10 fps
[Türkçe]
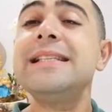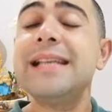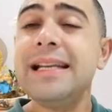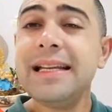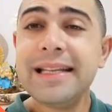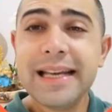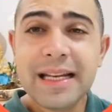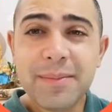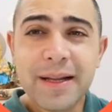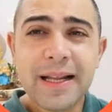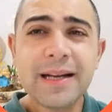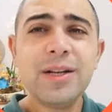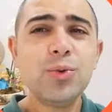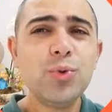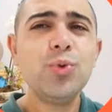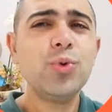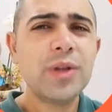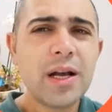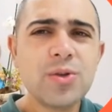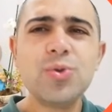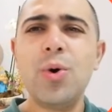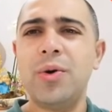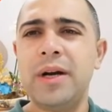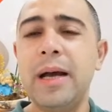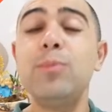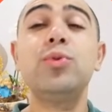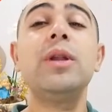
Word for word: senin kelimelerini duyduktan sonra